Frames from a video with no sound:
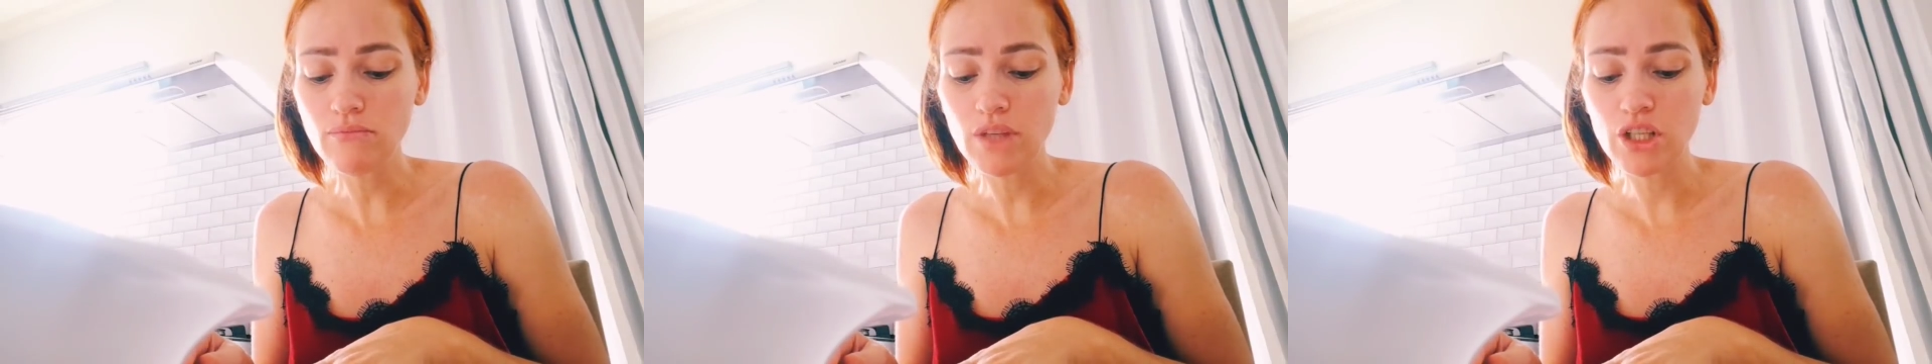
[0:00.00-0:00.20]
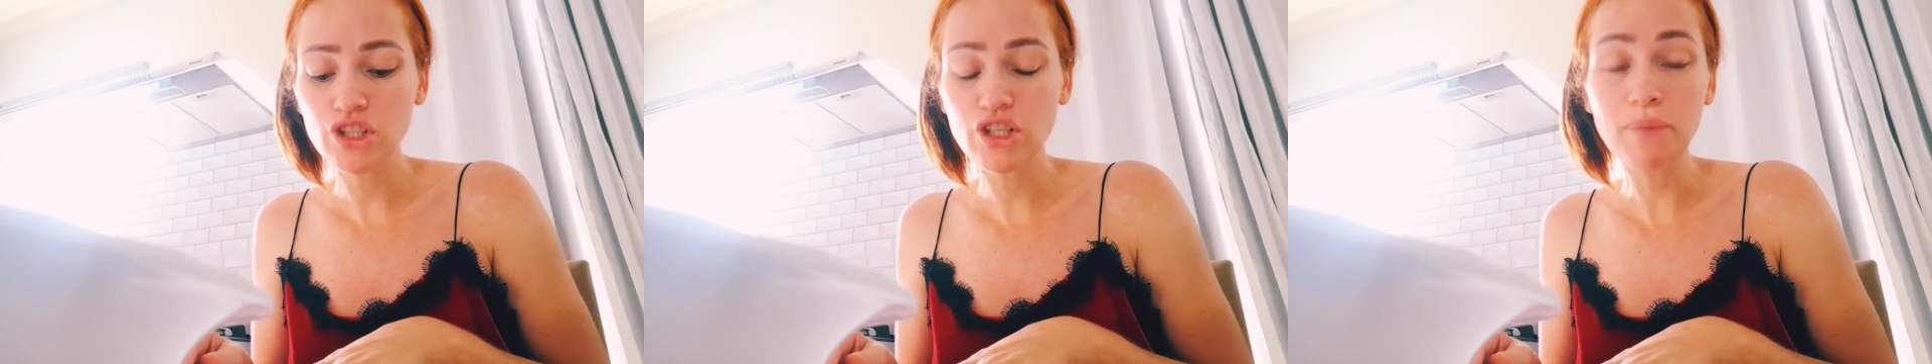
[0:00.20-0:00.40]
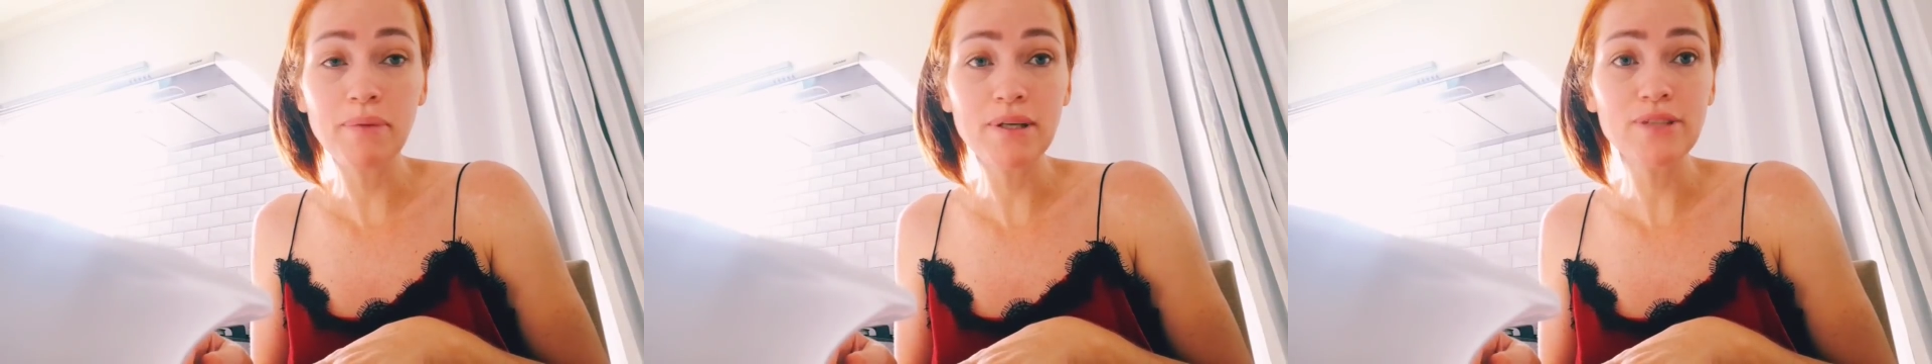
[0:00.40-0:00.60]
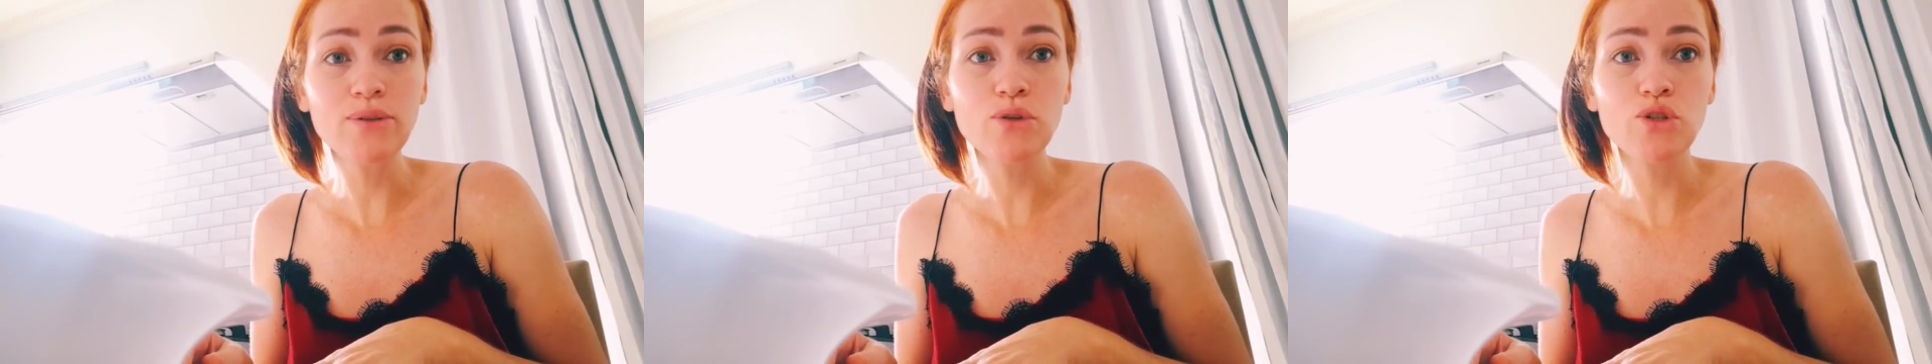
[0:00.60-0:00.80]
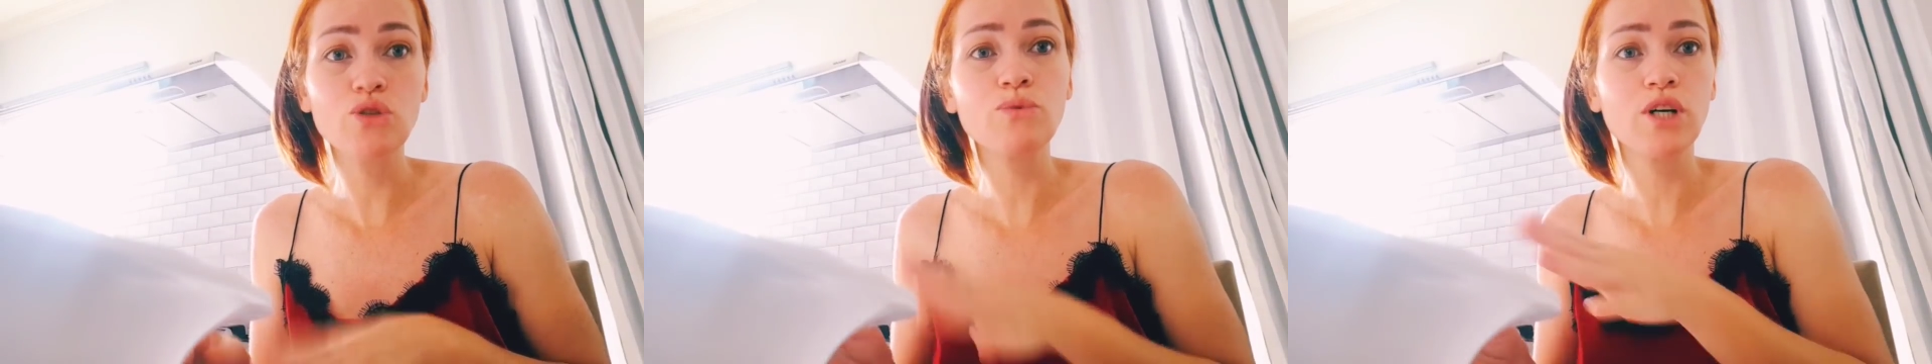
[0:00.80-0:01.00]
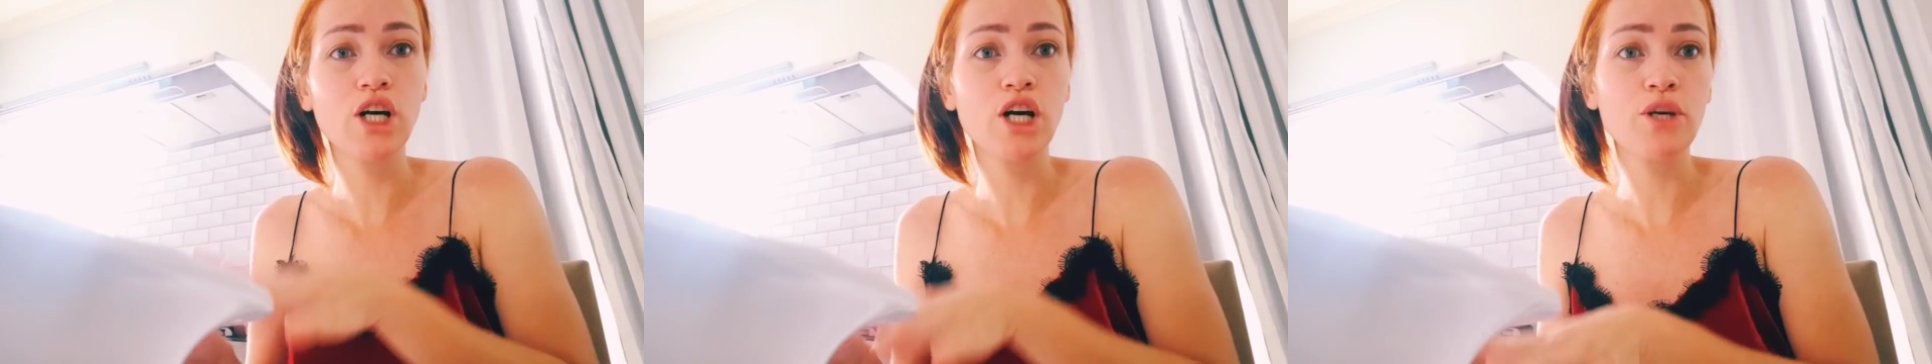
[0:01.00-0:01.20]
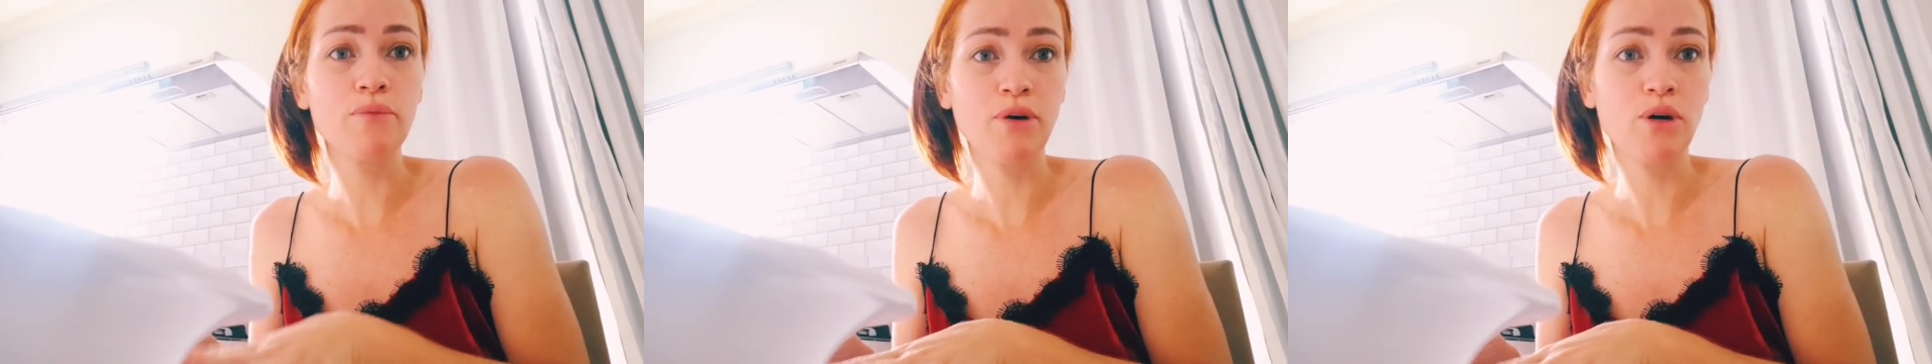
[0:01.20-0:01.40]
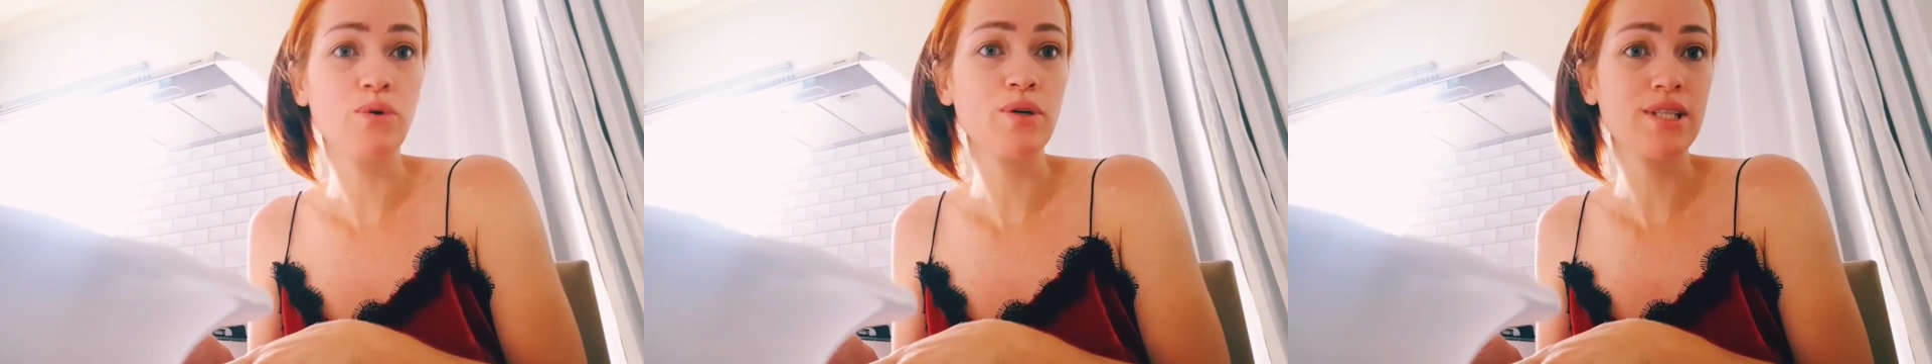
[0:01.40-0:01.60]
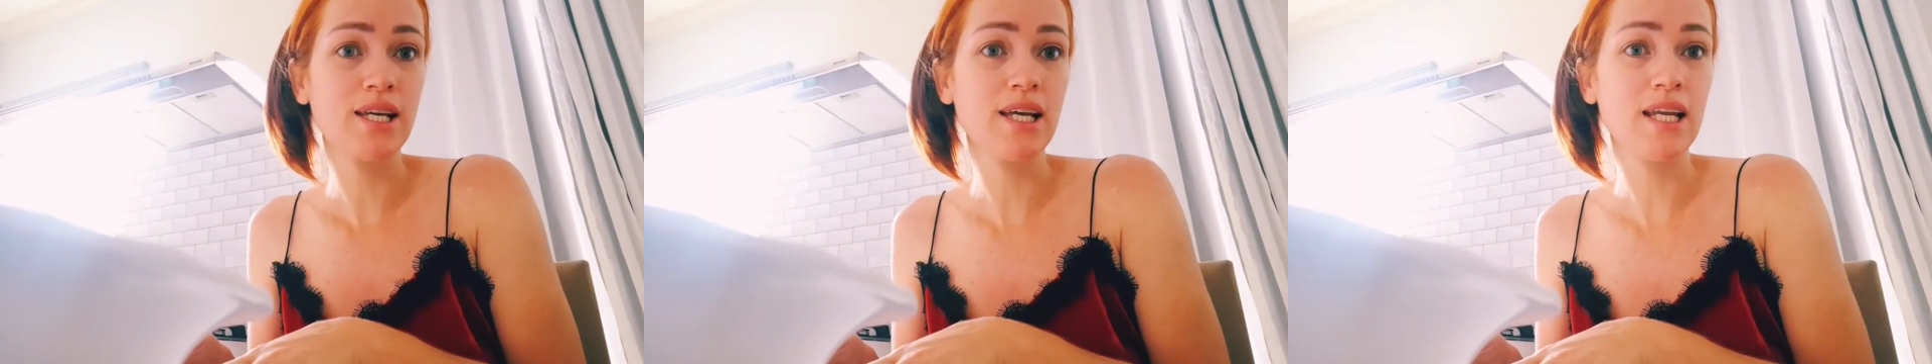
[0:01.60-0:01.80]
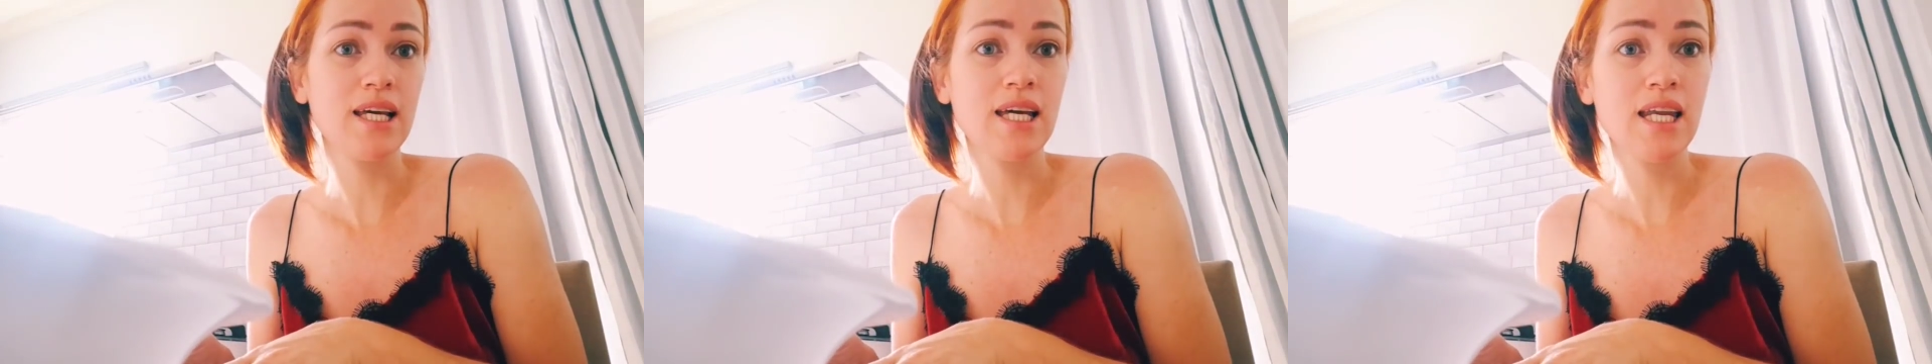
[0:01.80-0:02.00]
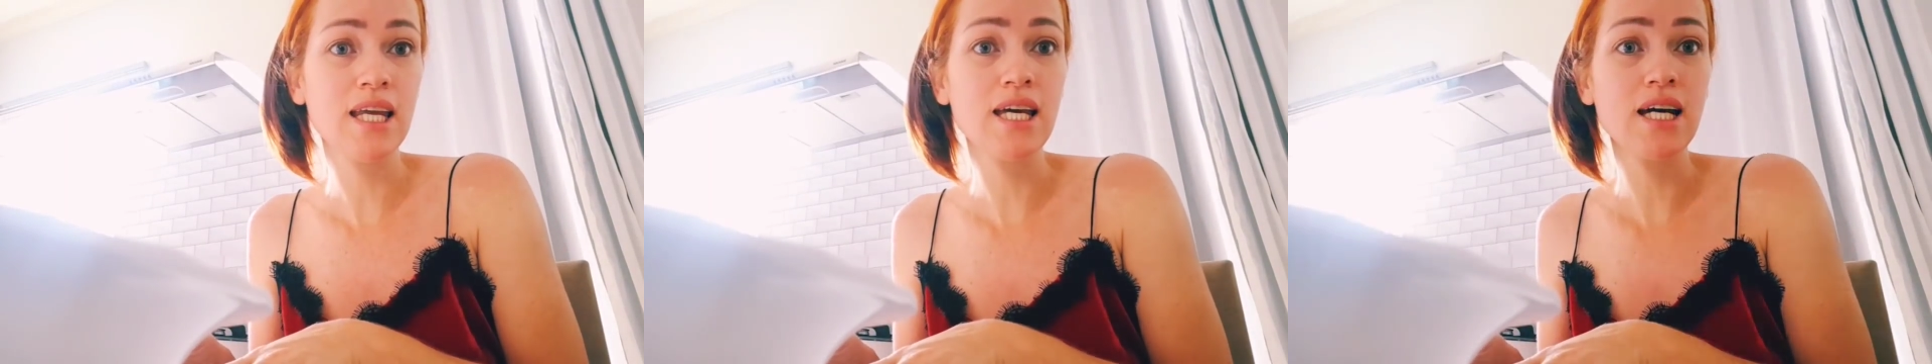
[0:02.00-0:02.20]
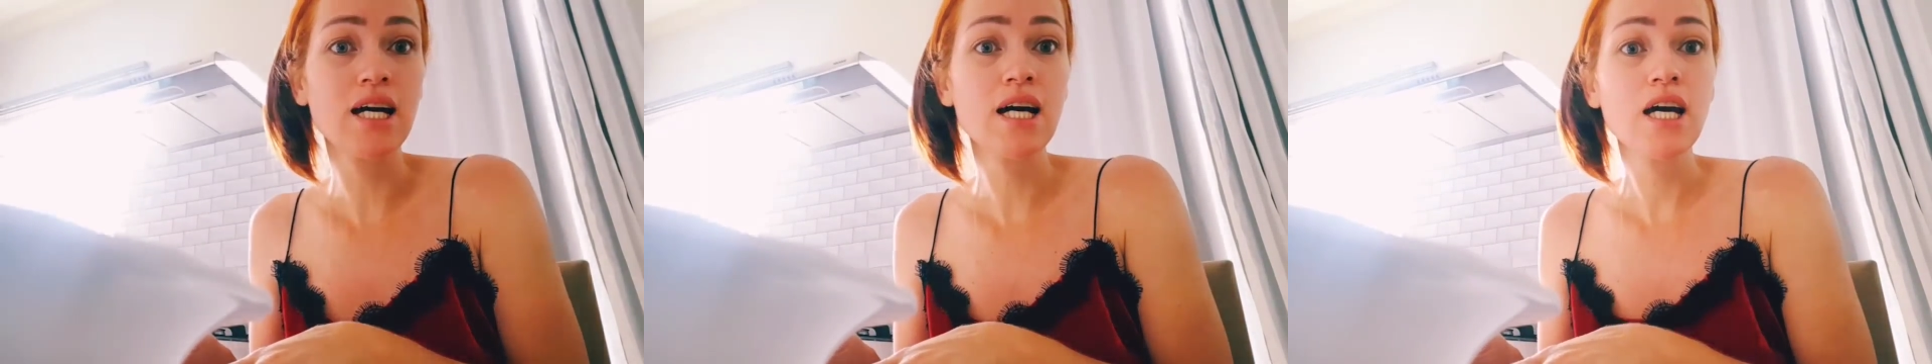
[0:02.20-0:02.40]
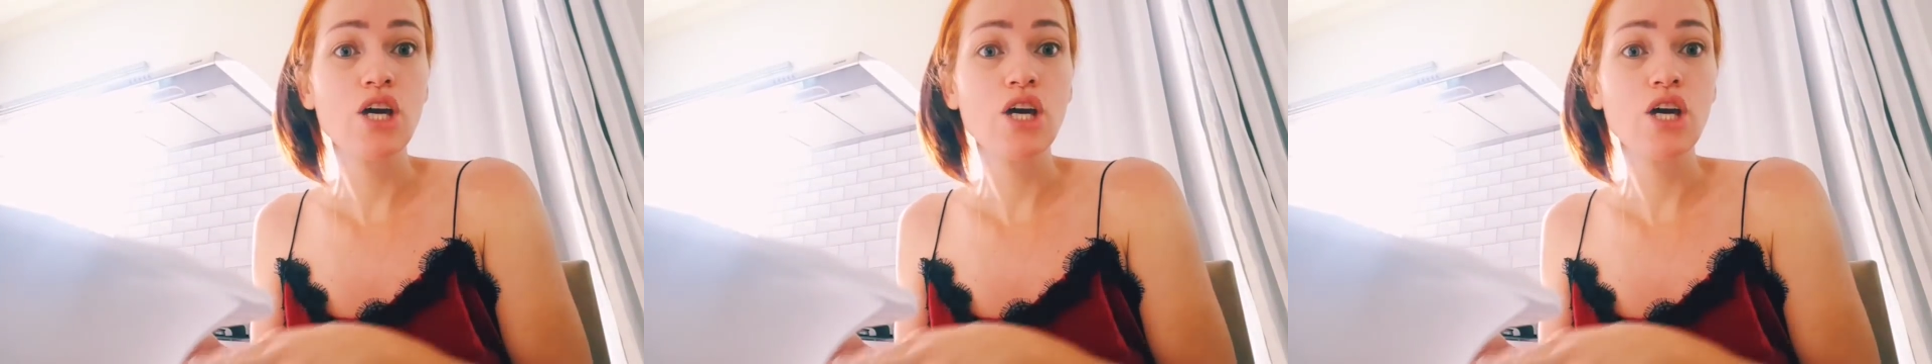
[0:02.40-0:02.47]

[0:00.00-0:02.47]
Já pensou se um ganha uma coisa que ele queria